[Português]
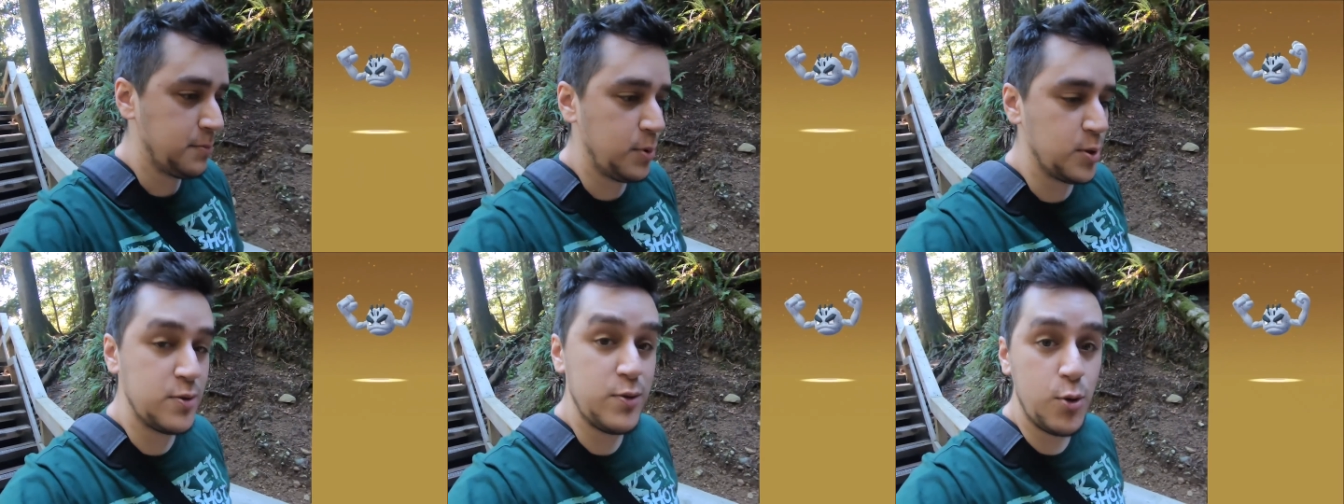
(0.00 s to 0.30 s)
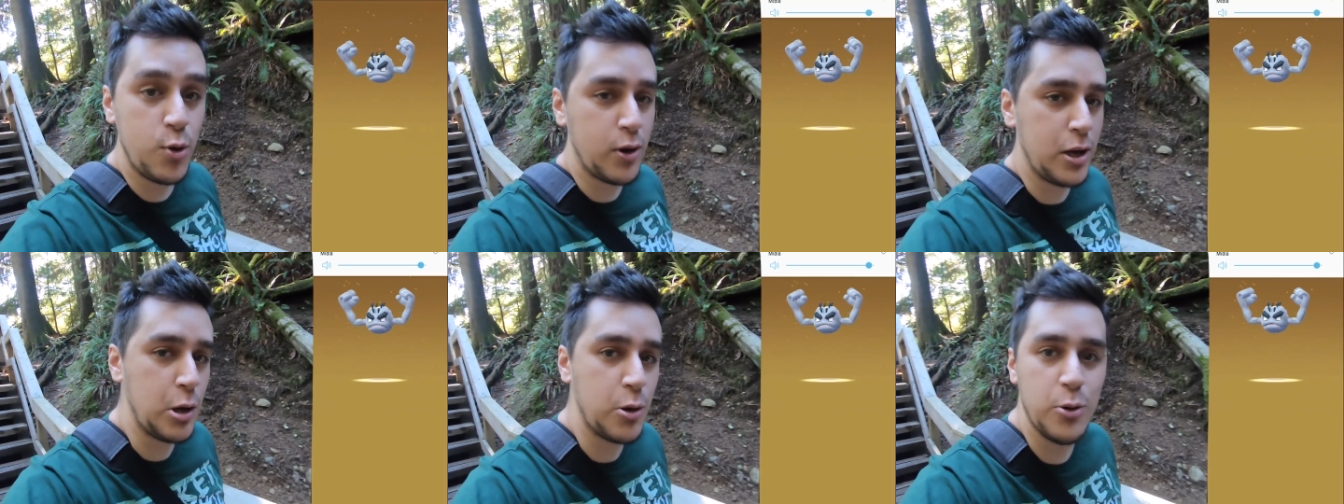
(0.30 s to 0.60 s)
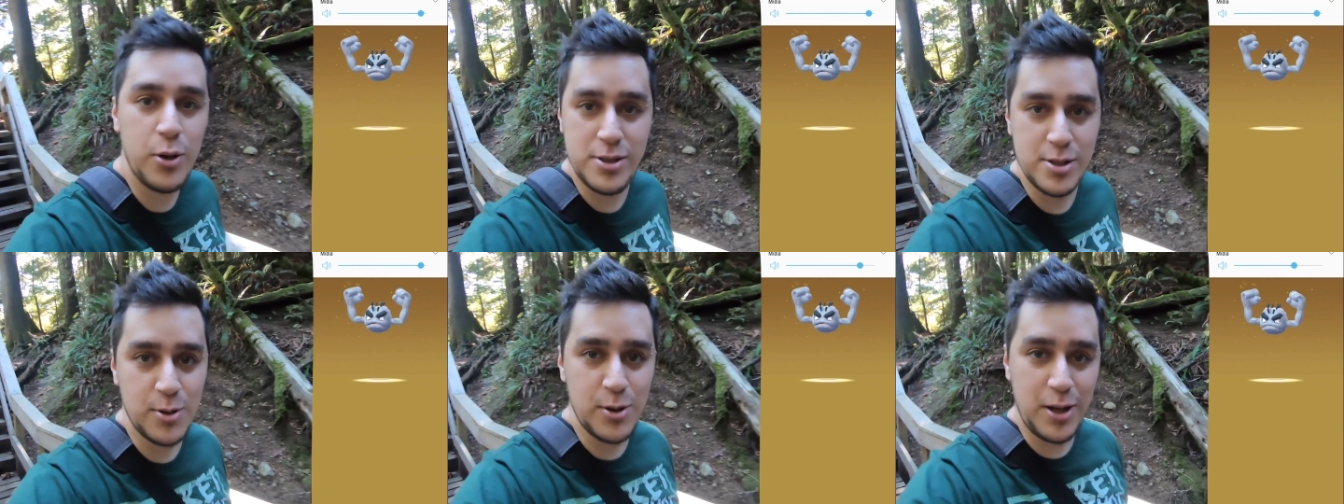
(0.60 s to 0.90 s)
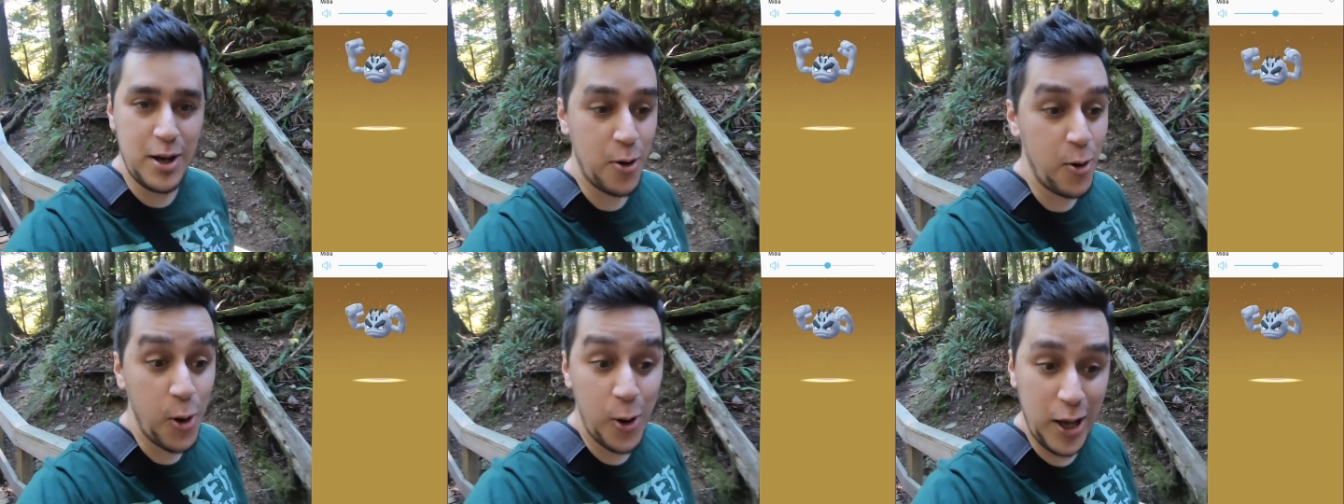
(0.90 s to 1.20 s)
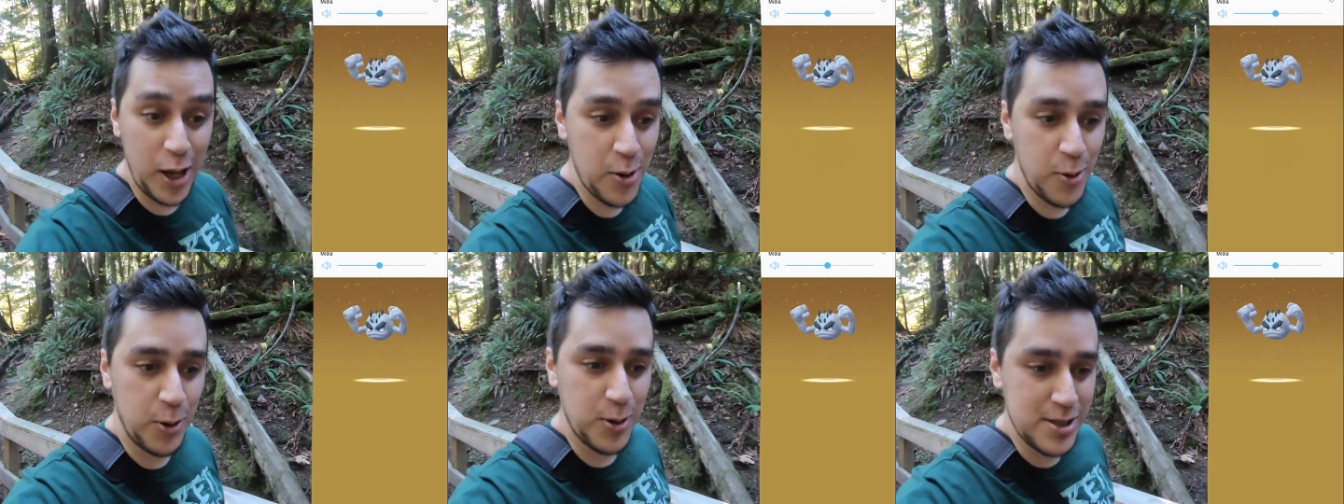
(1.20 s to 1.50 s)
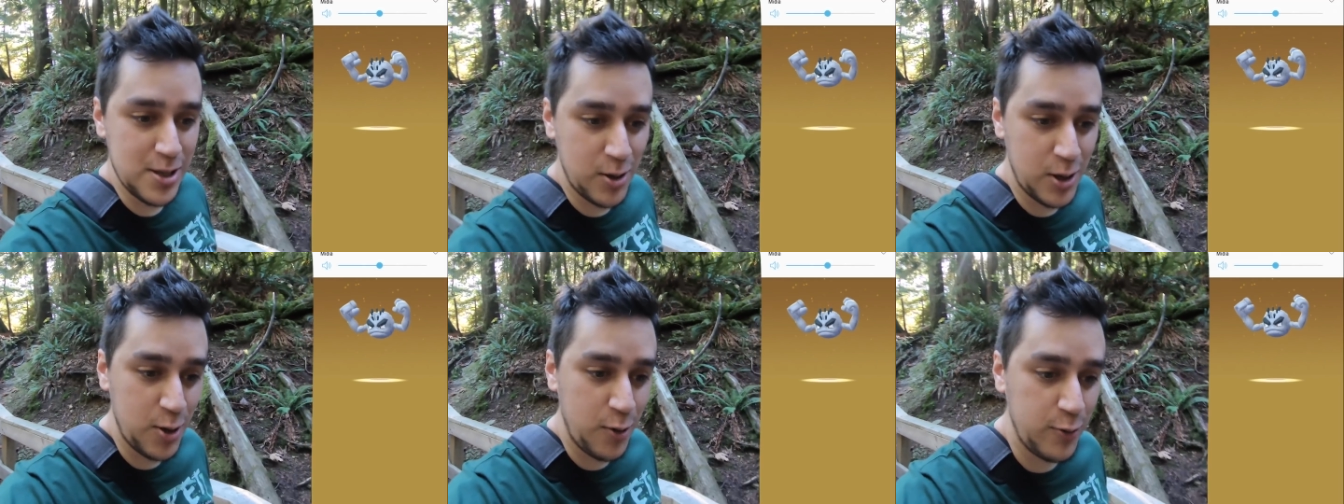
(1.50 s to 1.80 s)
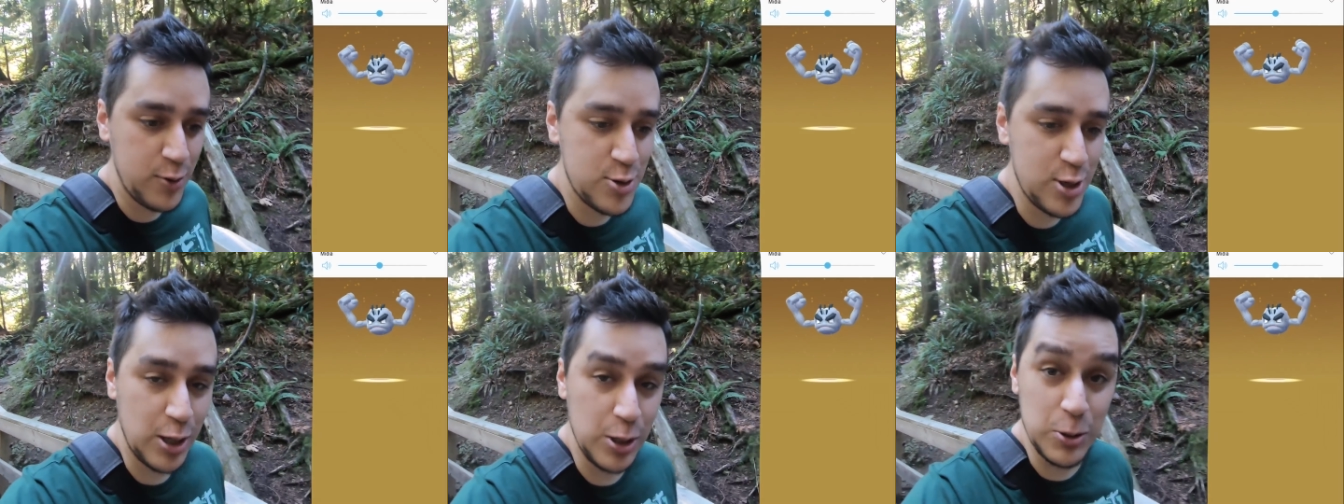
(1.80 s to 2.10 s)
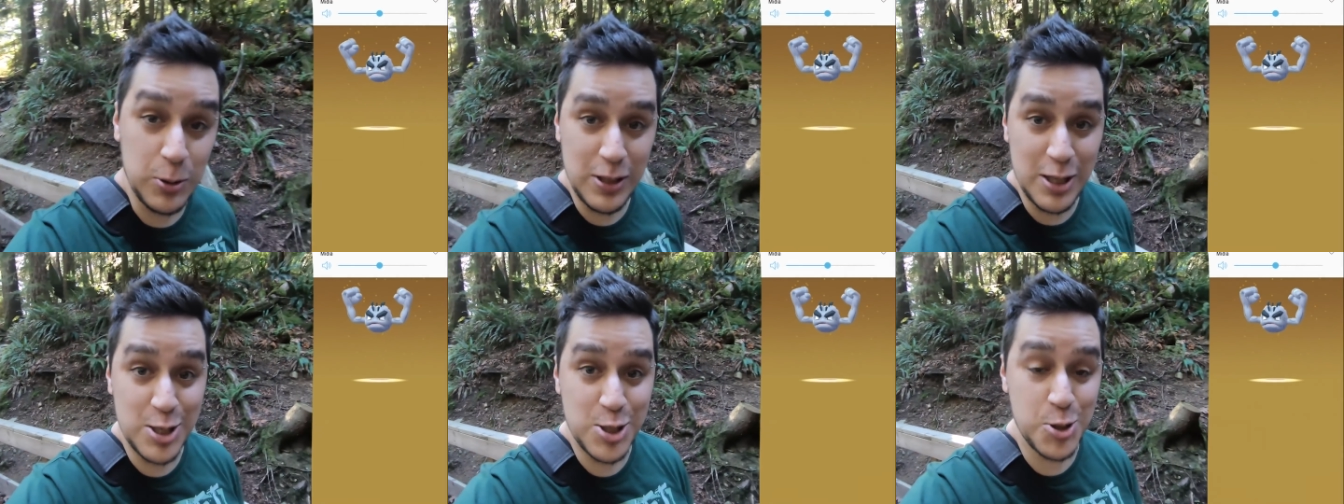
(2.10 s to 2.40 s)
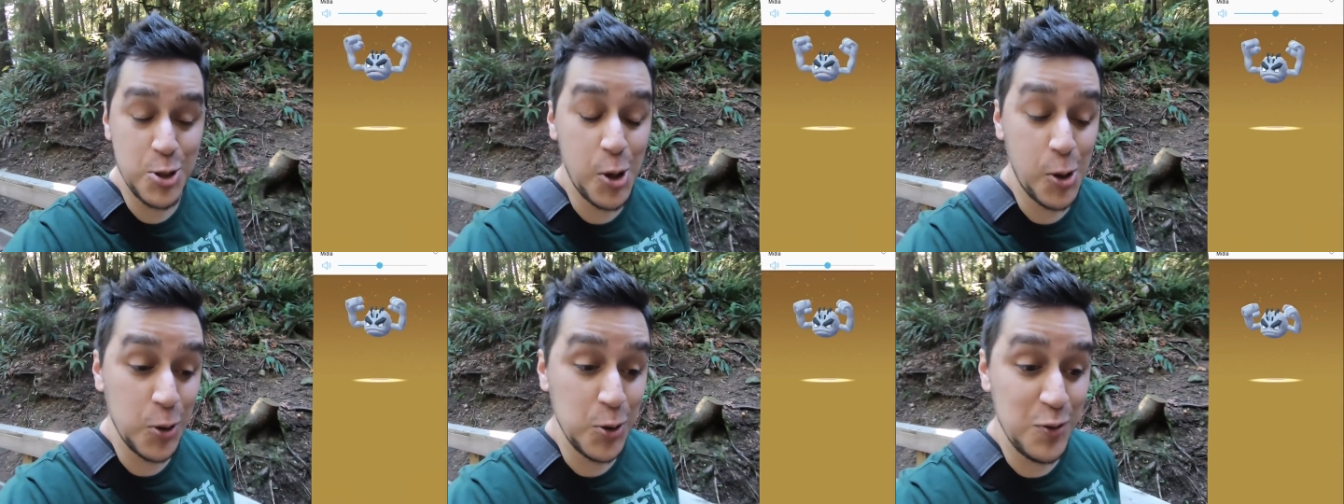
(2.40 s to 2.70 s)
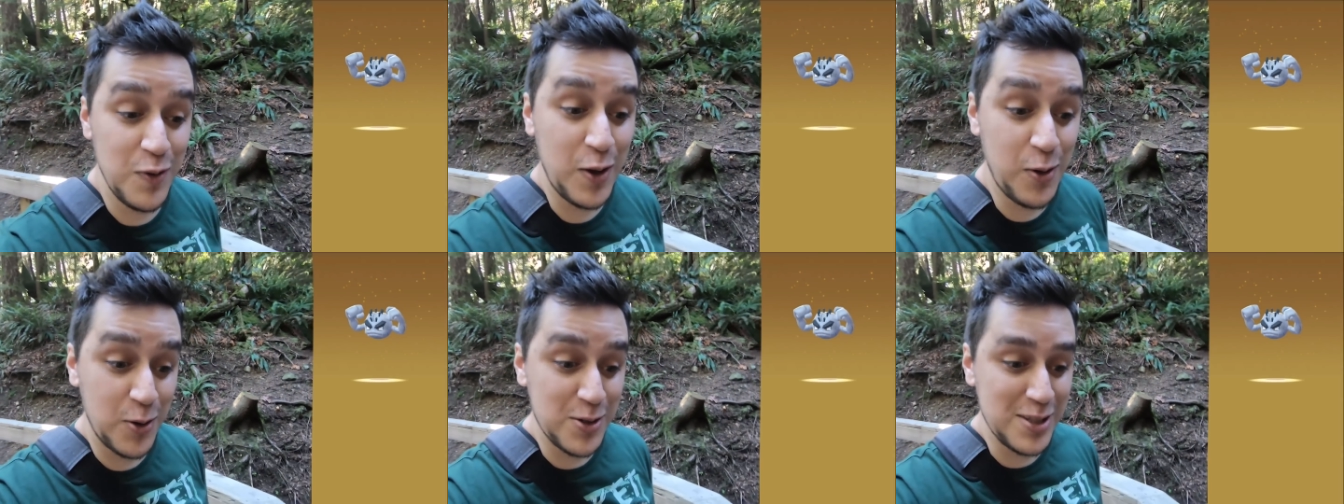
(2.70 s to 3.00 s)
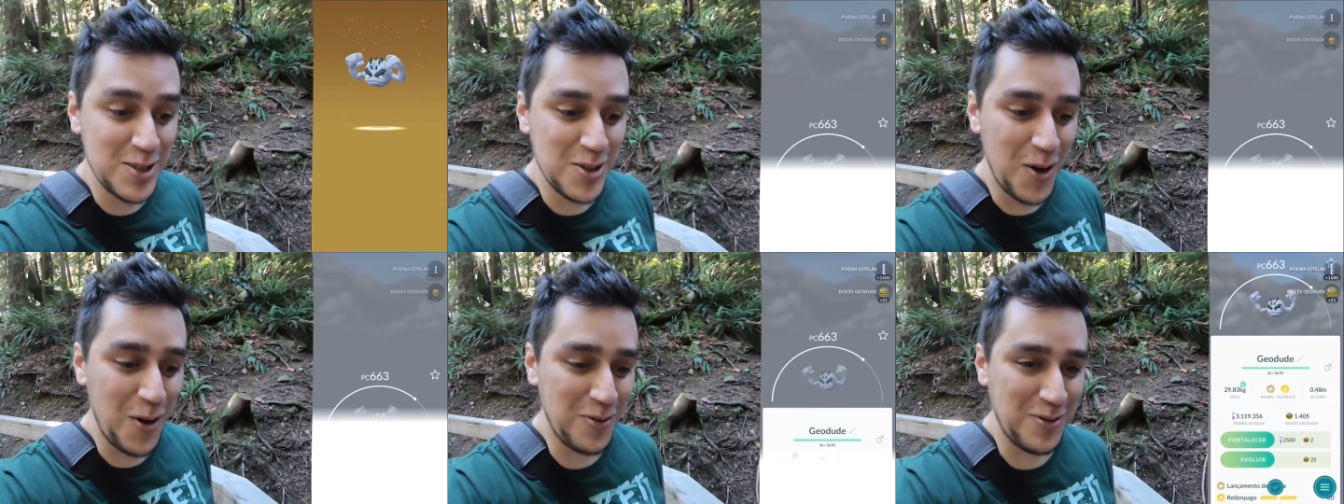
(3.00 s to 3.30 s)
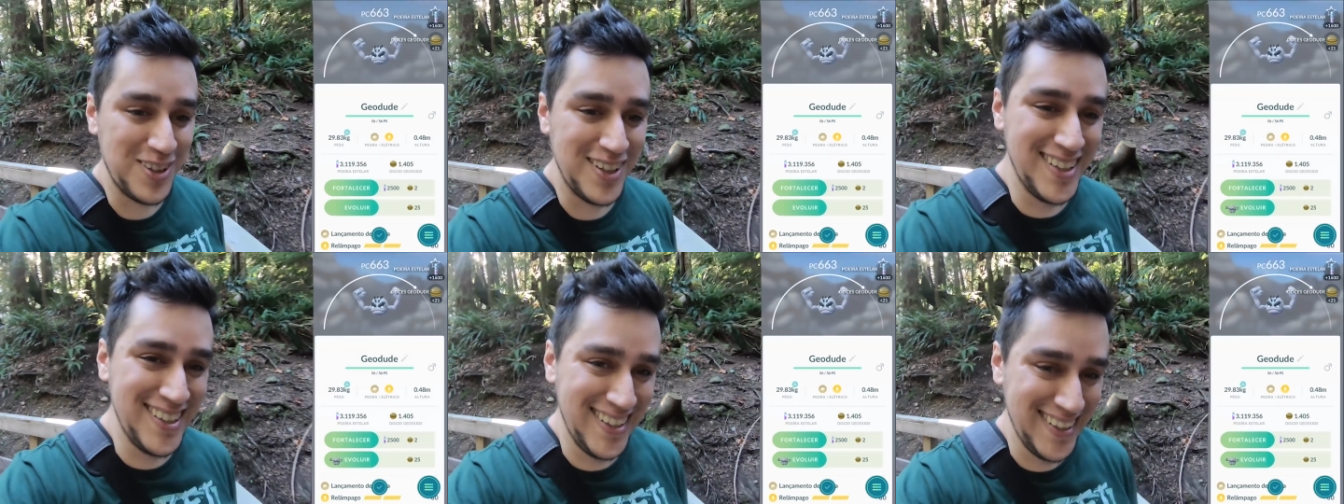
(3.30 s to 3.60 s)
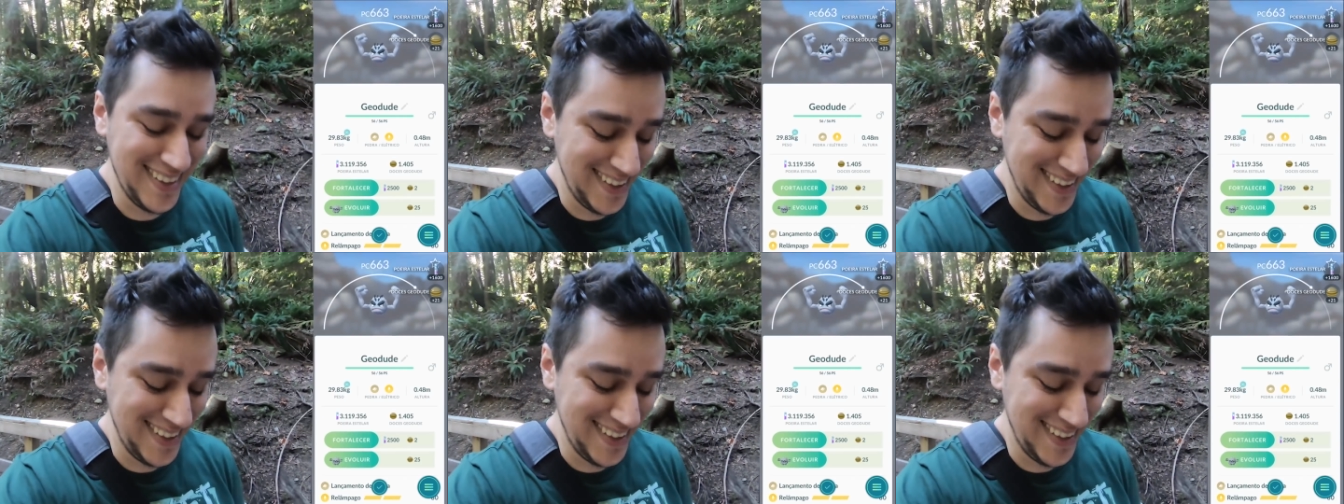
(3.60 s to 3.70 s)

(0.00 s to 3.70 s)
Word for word: Pode vir qualquer coisa agora, qualquer coisa. Agora eu vim de Alula só quando vier coisa nova.